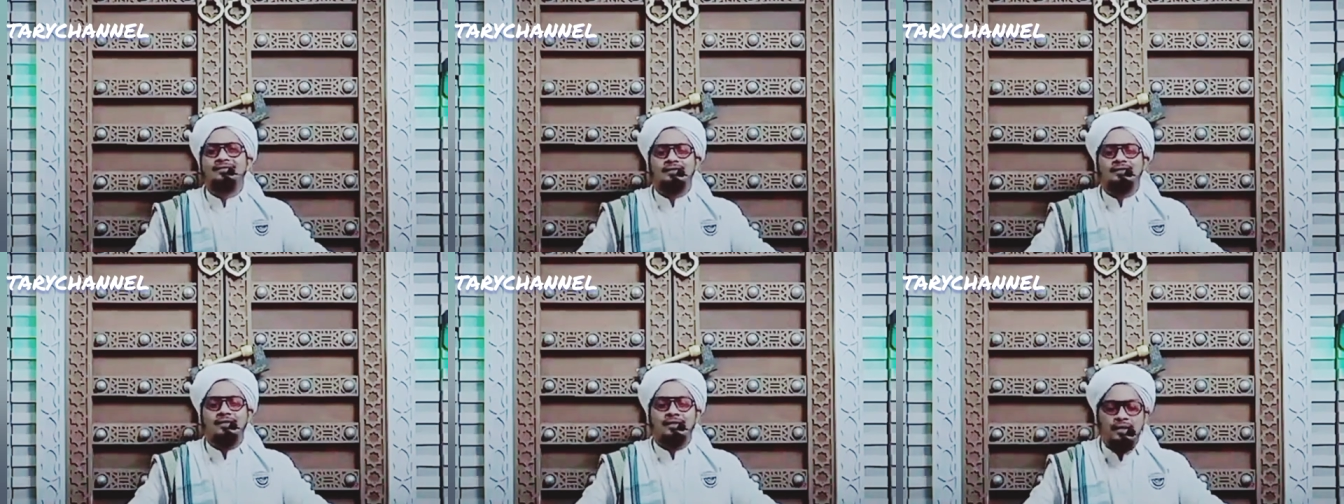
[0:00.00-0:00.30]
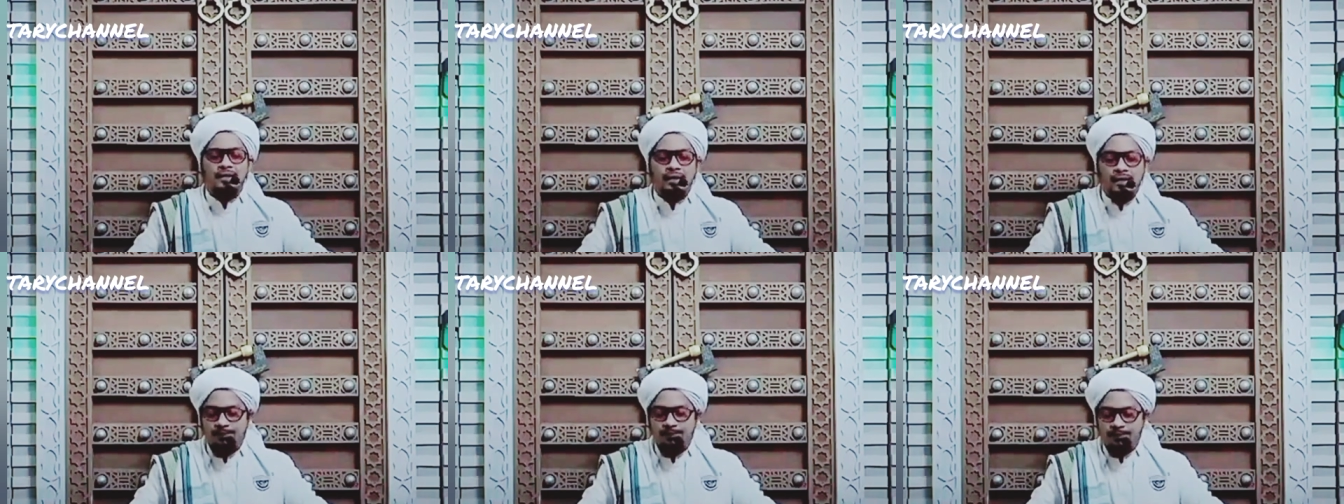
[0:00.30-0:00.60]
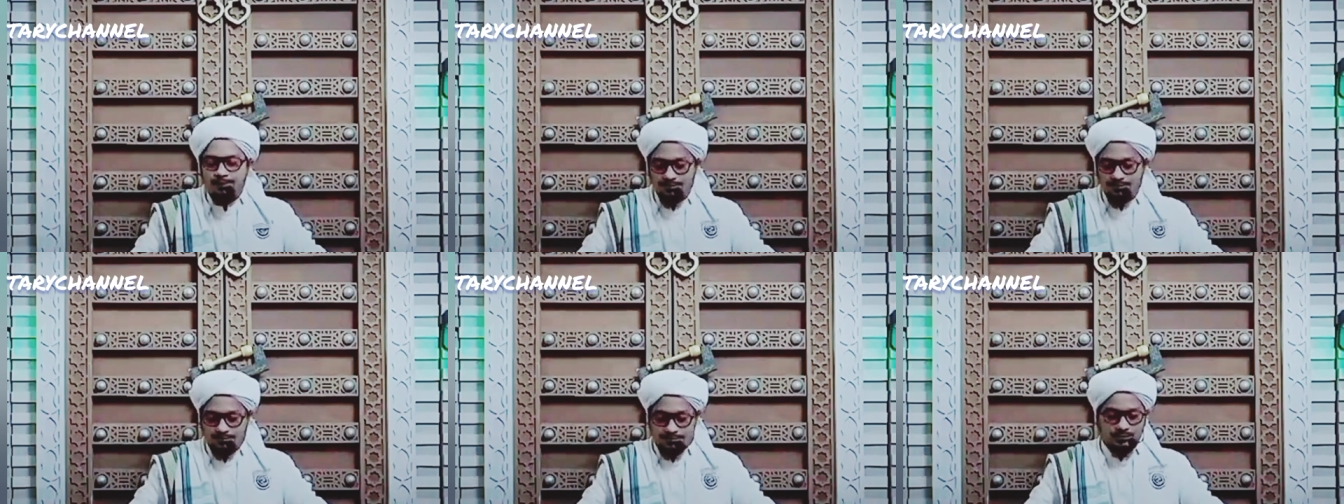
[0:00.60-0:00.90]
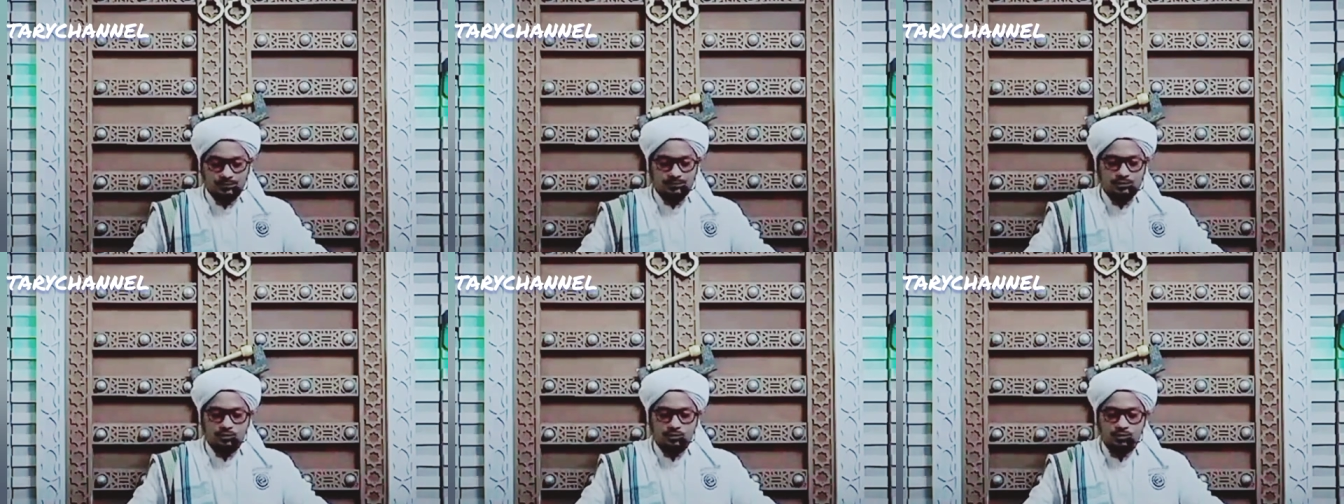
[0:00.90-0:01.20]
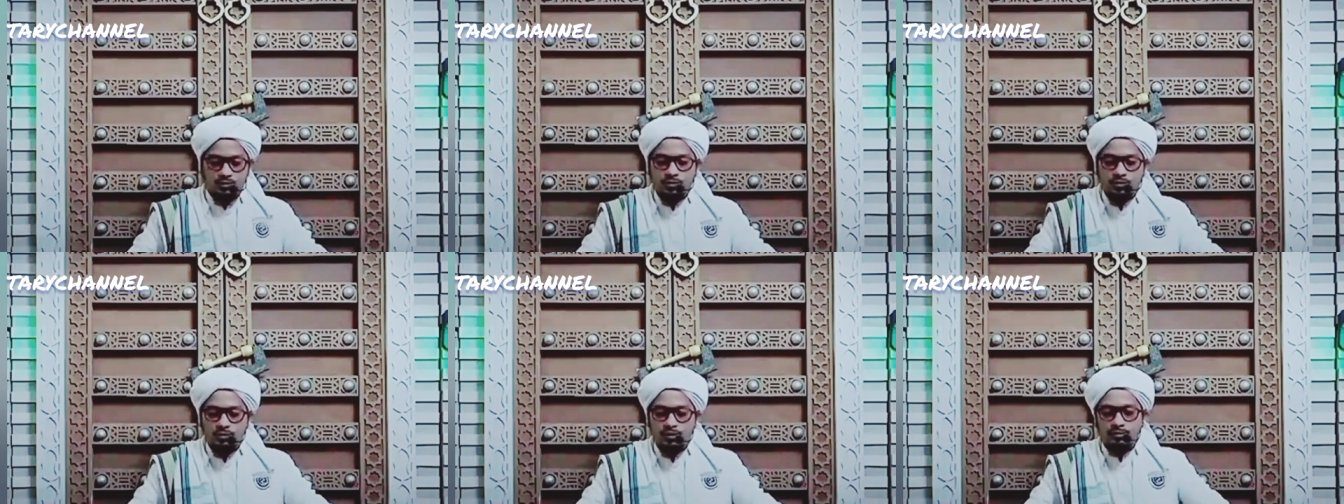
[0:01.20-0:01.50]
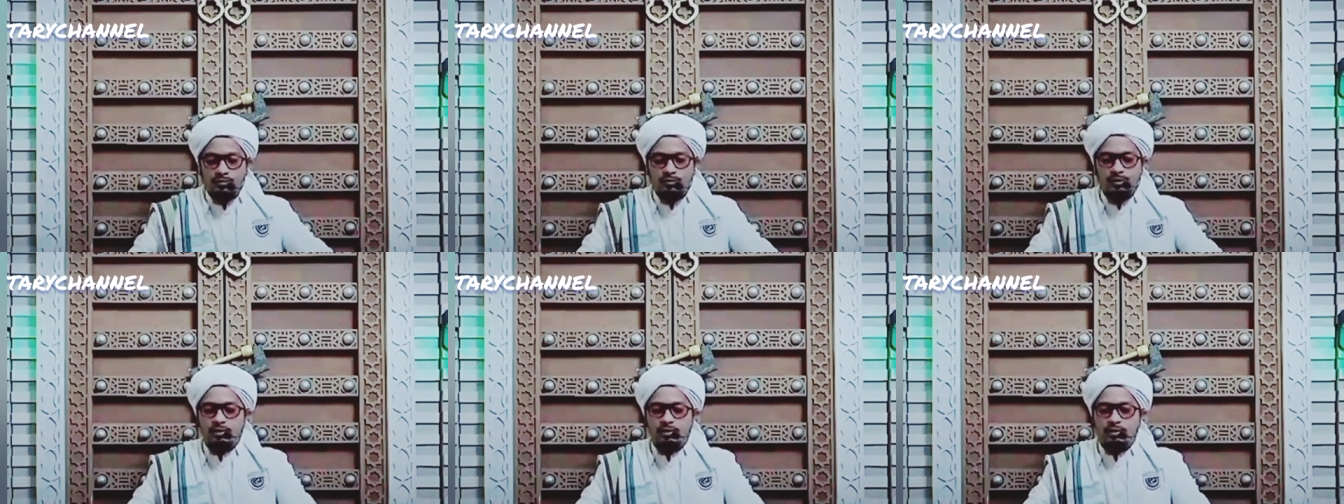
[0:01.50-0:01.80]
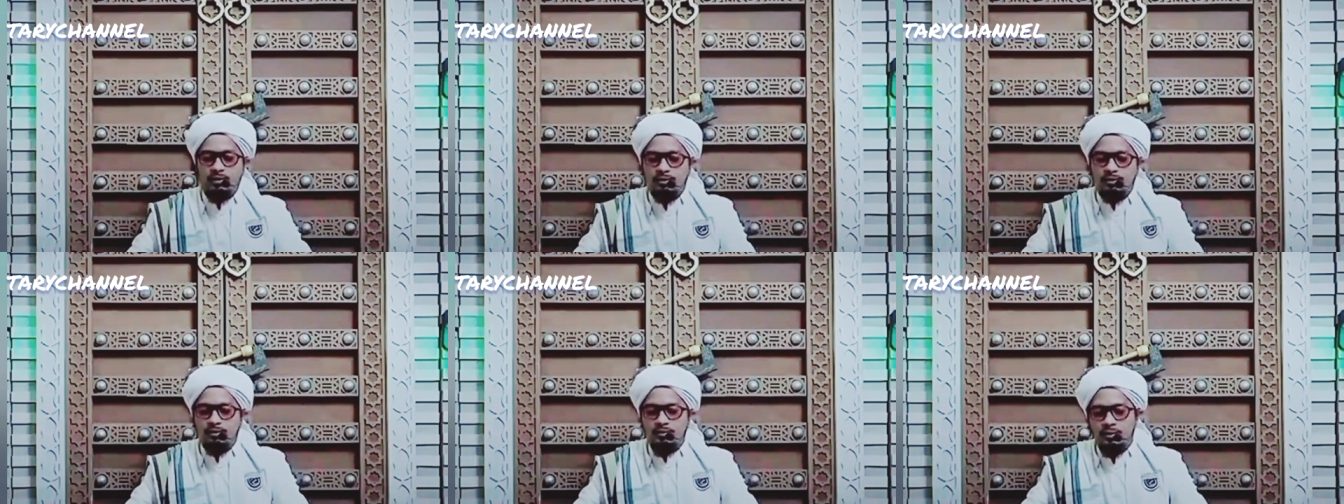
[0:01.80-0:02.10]
Masya Allah. Mudah-mudahan
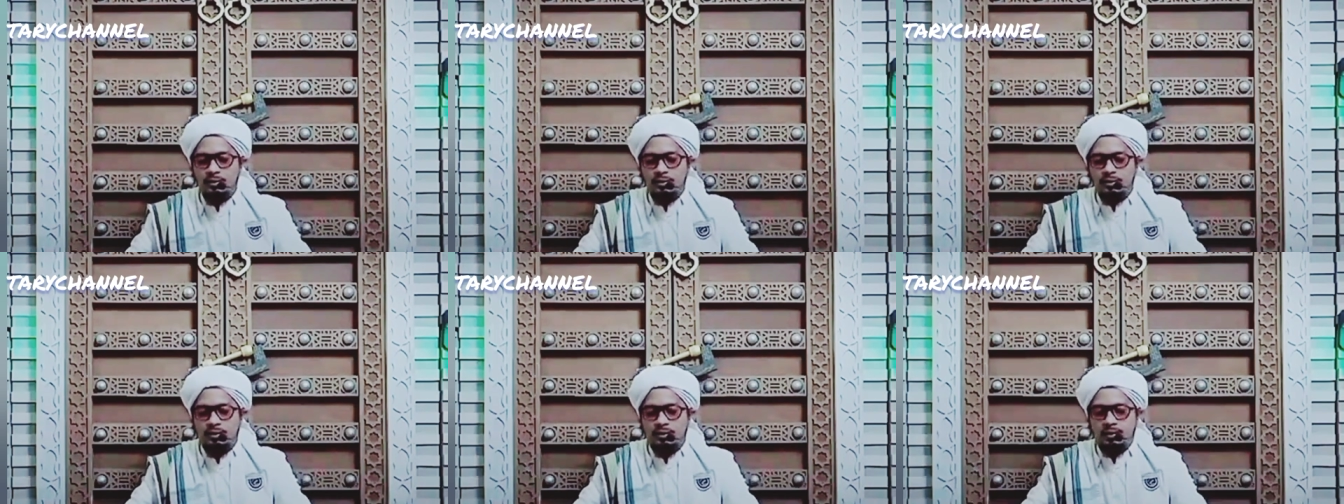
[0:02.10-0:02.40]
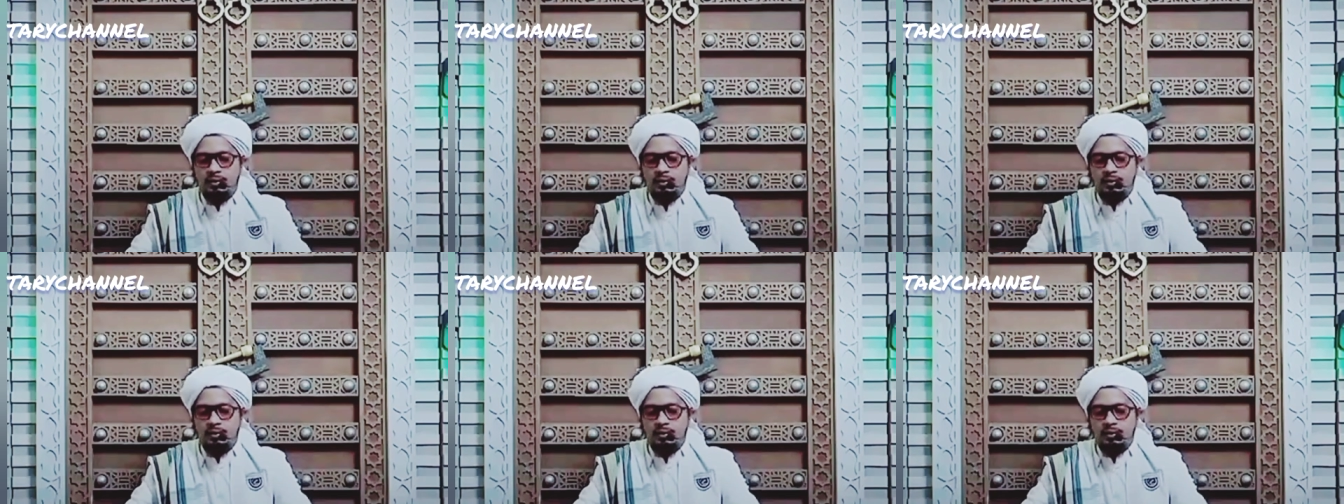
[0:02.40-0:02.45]
barakah insya